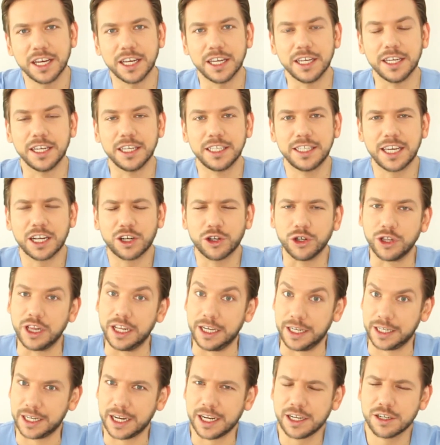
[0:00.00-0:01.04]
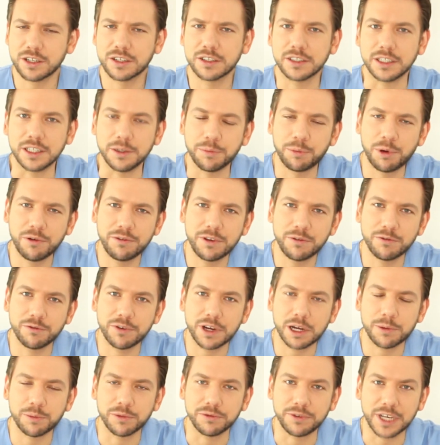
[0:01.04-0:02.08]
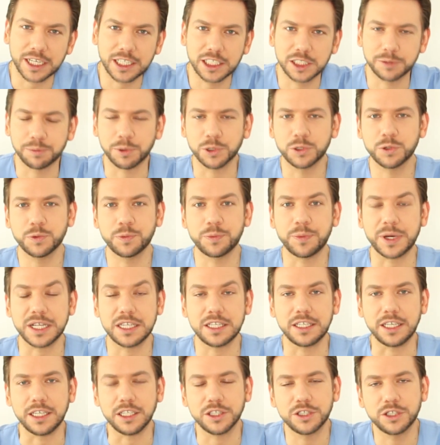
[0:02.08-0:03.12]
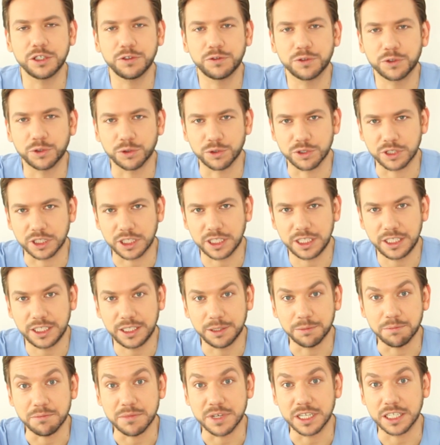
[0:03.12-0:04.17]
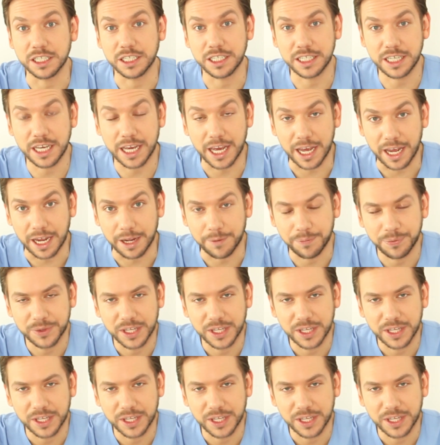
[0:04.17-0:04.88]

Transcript: E, jako lekarz e, powiem Wam, w jaki sposób pacjenci wkurzyli mnie.